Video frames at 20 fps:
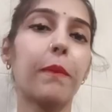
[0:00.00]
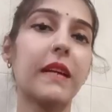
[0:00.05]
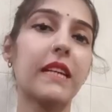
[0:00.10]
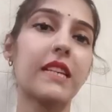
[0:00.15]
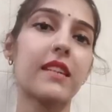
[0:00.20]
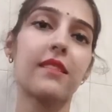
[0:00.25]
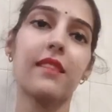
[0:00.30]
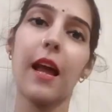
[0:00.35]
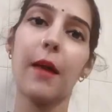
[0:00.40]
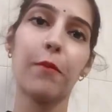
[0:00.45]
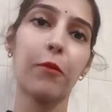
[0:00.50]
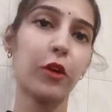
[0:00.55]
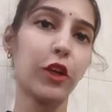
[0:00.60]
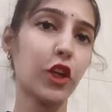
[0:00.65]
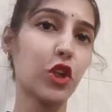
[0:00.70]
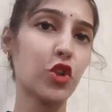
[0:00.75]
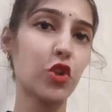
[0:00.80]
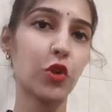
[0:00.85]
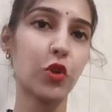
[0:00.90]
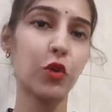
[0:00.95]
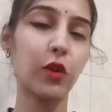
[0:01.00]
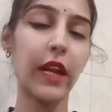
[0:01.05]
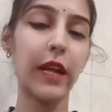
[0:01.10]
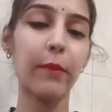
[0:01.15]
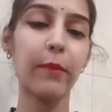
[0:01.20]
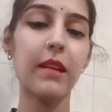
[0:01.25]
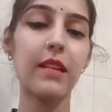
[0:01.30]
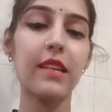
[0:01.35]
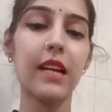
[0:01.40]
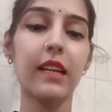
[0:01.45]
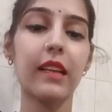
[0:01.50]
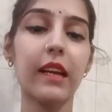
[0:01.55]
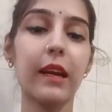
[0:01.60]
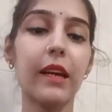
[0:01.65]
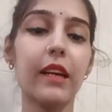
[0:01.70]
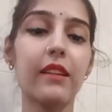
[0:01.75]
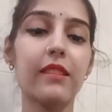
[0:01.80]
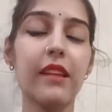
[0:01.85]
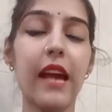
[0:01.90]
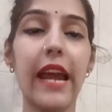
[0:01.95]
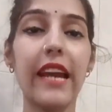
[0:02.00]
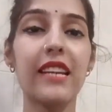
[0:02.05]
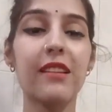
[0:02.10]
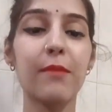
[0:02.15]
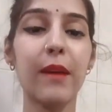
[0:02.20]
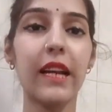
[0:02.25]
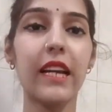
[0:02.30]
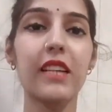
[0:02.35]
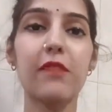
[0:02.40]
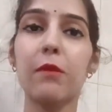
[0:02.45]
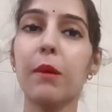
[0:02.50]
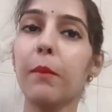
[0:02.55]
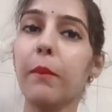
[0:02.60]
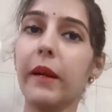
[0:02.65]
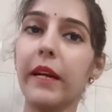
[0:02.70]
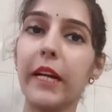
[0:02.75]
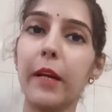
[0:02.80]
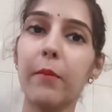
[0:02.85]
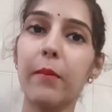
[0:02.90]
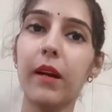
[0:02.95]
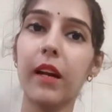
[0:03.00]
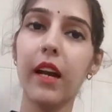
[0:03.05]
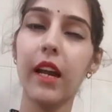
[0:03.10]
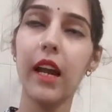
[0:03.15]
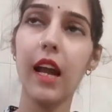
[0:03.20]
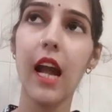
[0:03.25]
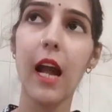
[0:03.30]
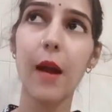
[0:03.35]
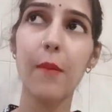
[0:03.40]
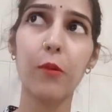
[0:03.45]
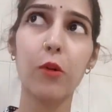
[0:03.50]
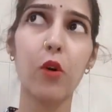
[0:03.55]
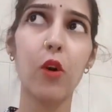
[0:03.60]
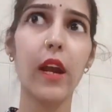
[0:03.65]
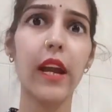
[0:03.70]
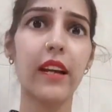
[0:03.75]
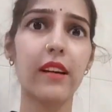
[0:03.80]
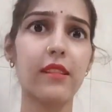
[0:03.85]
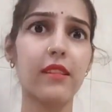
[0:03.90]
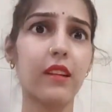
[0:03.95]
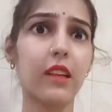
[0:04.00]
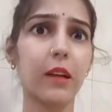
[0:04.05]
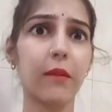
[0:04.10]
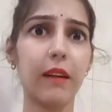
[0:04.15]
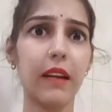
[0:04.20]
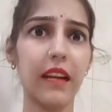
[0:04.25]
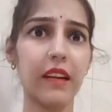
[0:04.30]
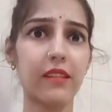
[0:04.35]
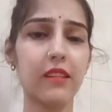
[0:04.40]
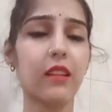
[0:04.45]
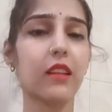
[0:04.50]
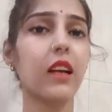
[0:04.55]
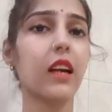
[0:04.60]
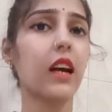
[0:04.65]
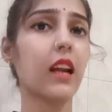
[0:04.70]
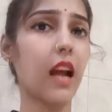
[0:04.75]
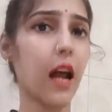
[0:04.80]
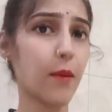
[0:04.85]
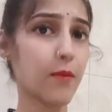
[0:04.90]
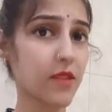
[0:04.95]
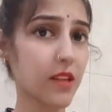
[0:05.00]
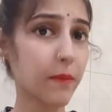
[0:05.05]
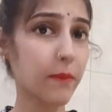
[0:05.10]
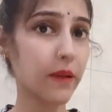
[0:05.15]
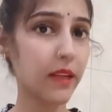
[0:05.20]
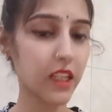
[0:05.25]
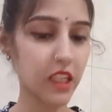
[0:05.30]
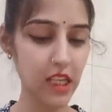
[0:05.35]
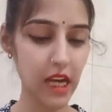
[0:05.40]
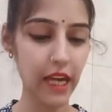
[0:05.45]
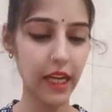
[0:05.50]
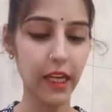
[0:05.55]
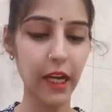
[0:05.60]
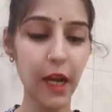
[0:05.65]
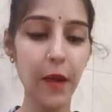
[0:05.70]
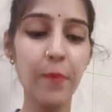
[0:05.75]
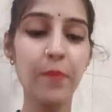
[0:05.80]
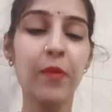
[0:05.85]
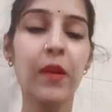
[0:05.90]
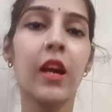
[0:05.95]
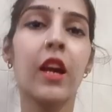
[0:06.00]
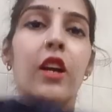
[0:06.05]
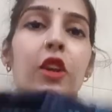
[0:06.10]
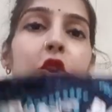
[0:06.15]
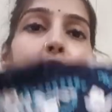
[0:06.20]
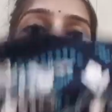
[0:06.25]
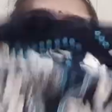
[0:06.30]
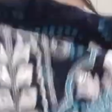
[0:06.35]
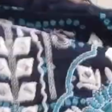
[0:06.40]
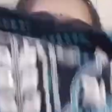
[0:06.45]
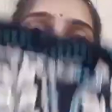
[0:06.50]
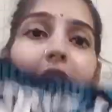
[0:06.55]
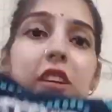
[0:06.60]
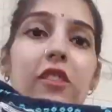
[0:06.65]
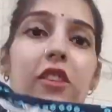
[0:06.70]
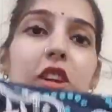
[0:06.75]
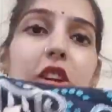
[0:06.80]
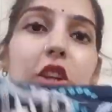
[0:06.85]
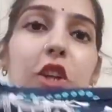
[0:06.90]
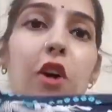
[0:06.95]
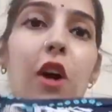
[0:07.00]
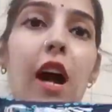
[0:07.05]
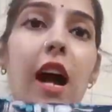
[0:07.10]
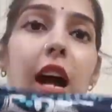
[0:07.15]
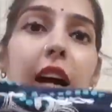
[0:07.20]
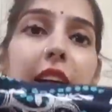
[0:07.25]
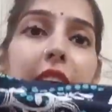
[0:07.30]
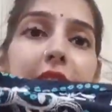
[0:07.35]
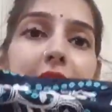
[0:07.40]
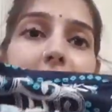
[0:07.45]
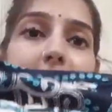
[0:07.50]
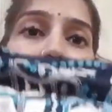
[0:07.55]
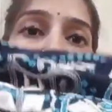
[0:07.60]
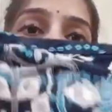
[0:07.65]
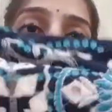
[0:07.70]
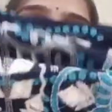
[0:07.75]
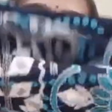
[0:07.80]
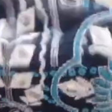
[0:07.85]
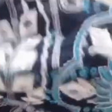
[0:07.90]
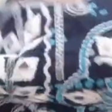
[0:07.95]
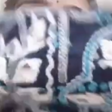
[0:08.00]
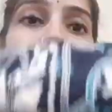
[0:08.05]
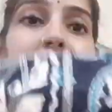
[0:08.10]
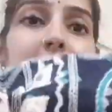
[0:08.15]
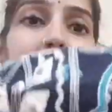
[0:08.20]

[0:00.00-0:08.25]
पीछे से आपको ये छोटू नेक मिल जाता है साइज मैंने इसमें मीडियम मंगाया आपको एक्सल डबल एक्सल तक आराम से मिल जाएगा तो आप देख सकते हो आगे से ये कुछ इस